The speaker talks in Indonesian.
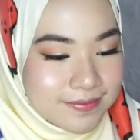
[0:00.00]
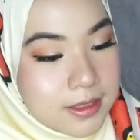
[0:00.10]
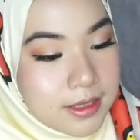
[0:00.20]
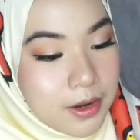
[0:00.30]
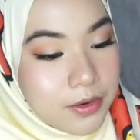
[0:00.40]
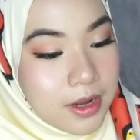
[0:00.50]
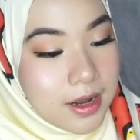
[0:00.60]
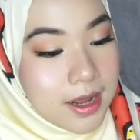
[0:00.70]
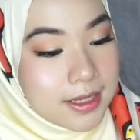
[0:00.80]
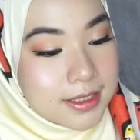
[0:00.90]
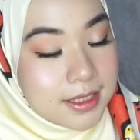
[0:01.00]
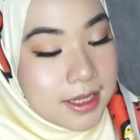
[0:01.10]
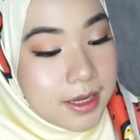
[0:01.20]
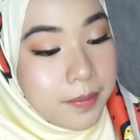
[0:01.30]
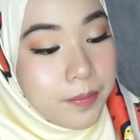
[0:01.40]
Setelah udah guys,
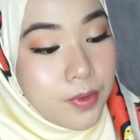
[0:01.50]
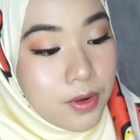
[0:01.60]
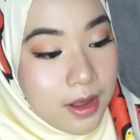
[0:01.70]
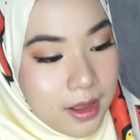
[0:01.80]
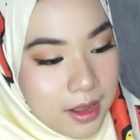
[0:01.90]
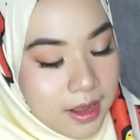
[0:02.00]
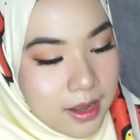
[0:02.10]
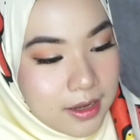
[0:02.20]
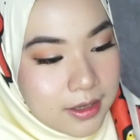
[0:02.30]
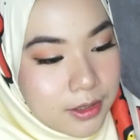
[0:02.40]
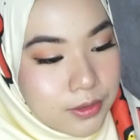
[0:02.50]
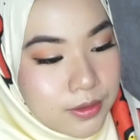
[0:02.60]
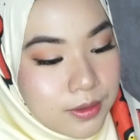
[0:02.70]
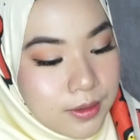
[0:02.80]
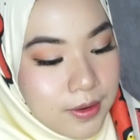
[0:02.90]
klik buka.
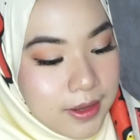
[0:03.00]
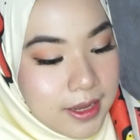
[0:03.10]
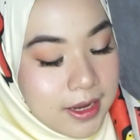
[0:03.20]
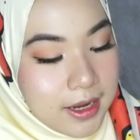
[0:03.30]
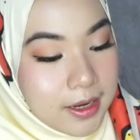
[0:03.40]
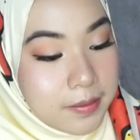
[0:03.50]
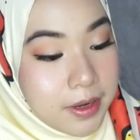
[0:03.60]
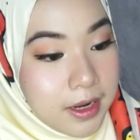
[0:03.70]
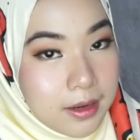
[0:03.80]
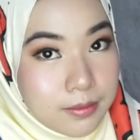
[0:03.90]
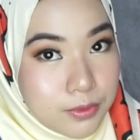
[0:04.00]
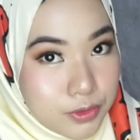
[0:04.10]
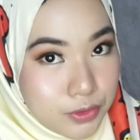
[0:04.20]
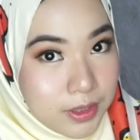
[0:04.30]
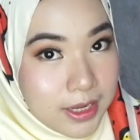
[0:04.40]
Oke, okay, kalian bakalan
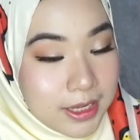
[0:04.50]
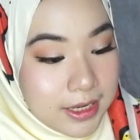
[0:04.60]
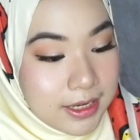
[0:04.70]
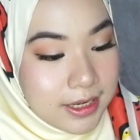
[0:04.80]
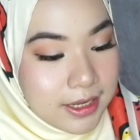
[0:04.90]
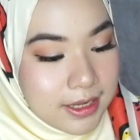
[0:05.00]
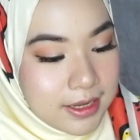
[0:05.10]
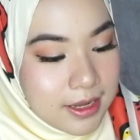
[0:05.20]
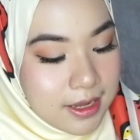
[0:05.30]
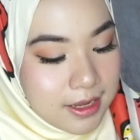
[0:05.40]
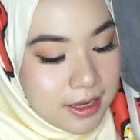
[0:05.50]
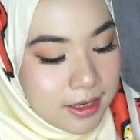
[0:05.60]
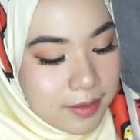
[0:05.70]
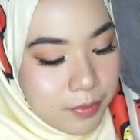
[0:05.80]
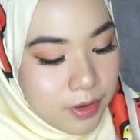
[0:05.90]
muncul kayak gini nih.
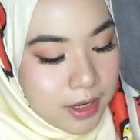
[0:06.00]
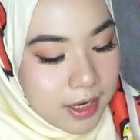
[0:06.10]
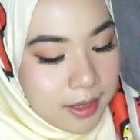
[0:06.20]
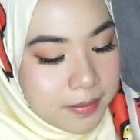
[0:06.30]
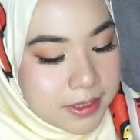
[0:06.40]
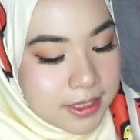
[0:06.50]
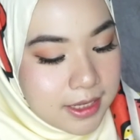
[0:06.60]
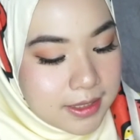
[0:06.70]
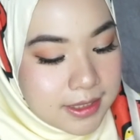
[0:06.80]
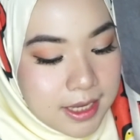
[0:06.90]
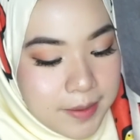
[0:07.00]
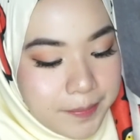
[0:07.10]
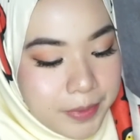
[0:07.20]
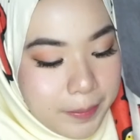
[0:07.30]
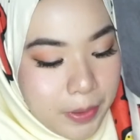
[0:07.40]
Klik buka kalian bisa
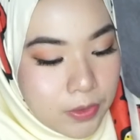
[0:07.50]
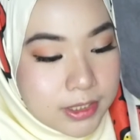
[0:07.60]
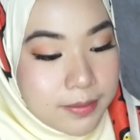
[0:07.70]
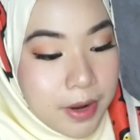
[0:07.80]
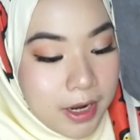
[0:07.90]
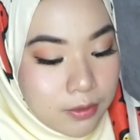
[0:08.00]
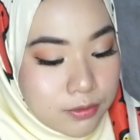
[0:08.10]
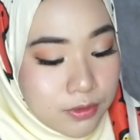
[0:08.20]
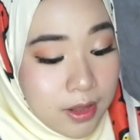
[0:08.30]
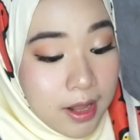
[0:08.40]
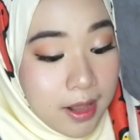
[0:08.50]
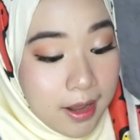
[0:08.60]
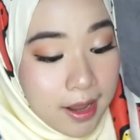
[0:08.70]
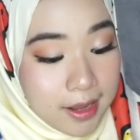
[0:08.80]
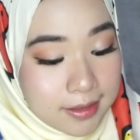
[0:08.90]
skip, tapi aku di sini bakal nunjukin kalian.
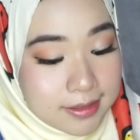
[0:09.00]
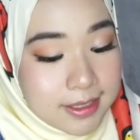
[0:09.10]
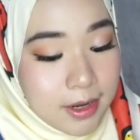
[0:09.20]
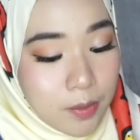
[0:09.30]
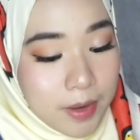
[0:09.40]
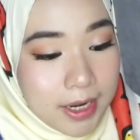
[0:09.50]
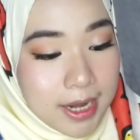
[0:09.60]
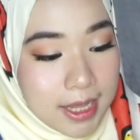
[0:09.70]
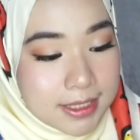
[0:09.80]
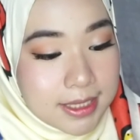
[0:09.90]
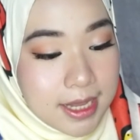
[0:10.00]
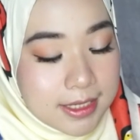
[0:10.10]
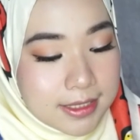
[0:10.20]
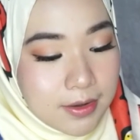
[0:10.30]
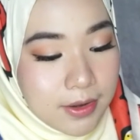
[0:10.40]
Kan. Jadi aku bakal next
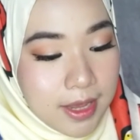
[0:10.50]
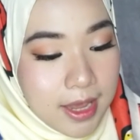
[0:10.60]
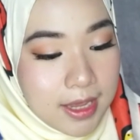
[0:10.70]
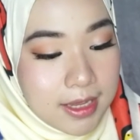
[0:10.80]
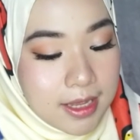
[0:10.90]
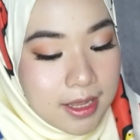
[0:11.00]
next, oke. Okay.